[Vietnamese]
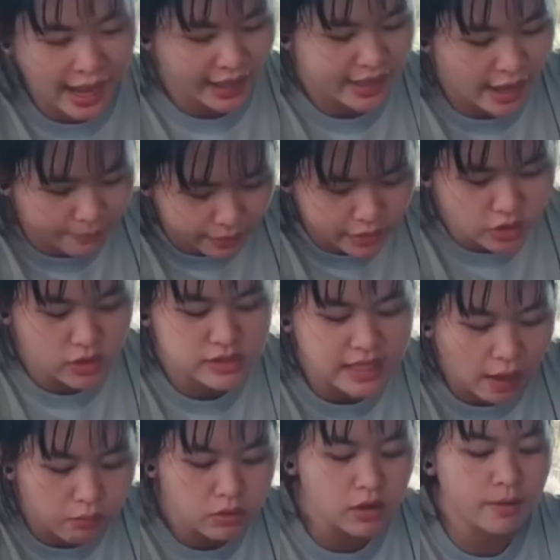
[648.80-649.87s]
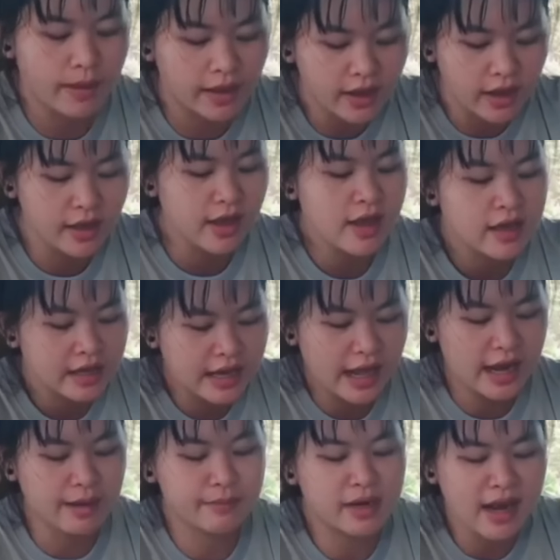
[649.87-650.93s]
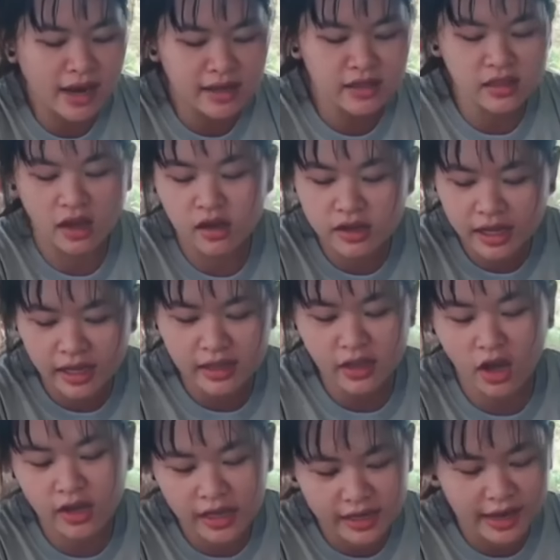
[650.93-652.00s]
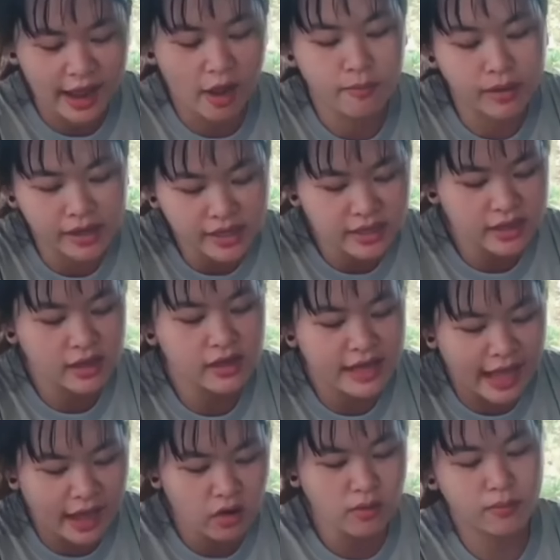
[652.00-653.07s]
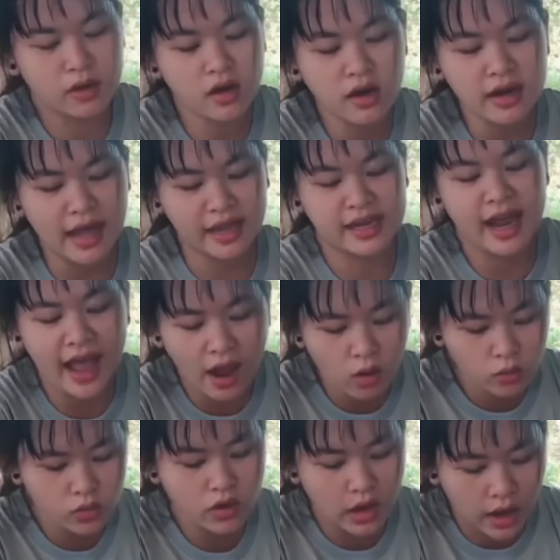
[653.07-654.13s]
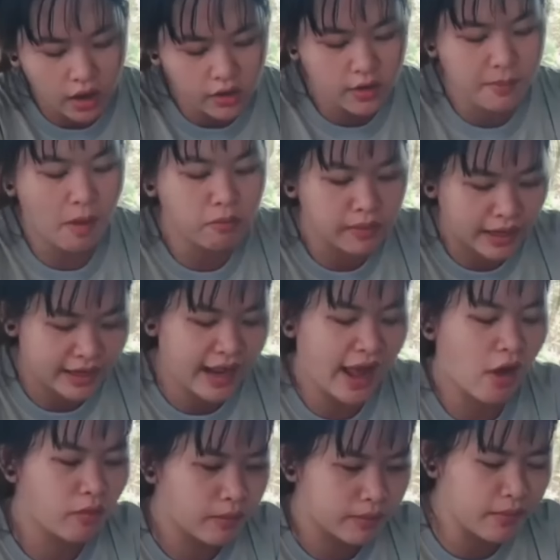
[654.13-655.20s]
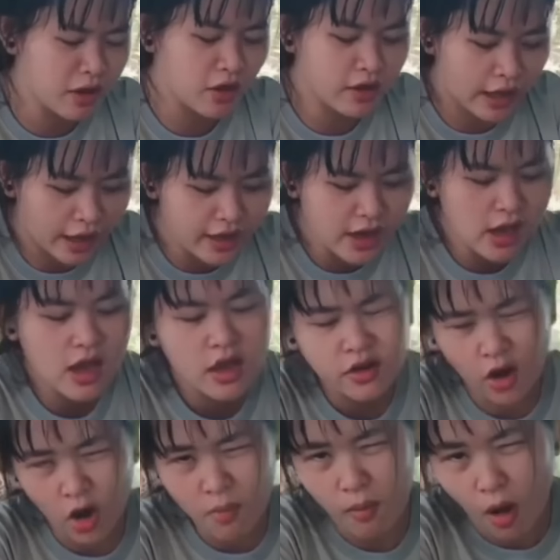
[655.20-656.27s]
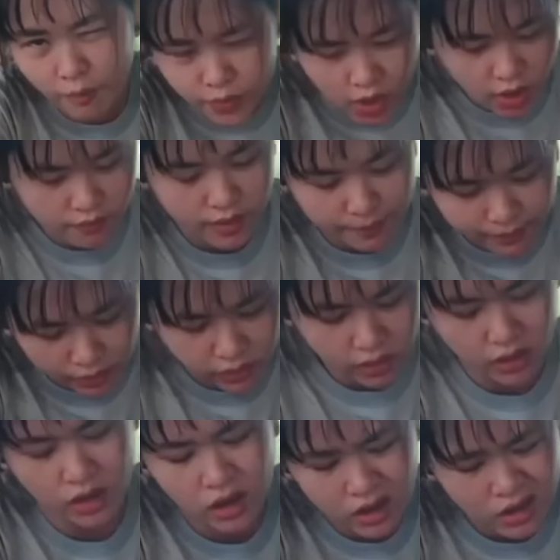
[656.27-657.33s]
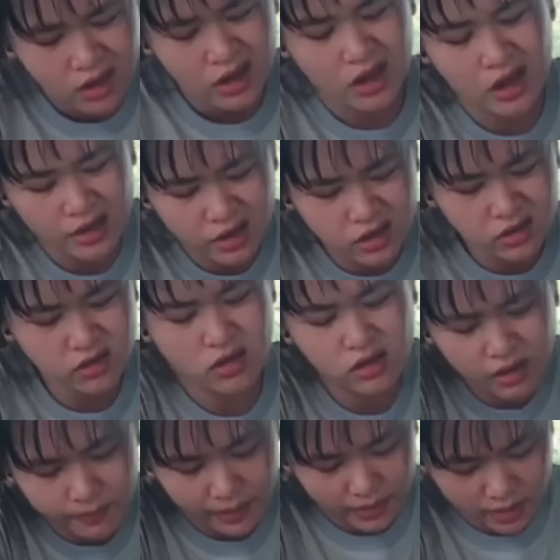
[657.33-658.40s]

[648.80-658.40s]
giờ mà chưa xong đó các bạn ơi cái này là mình đánh từ khi cho khi nào mà cái trứng gà của mình nó đầy thau nó nở nó bông đầy thau mình mới có thể đổ bột vô và mình à, à, nướng được các bạn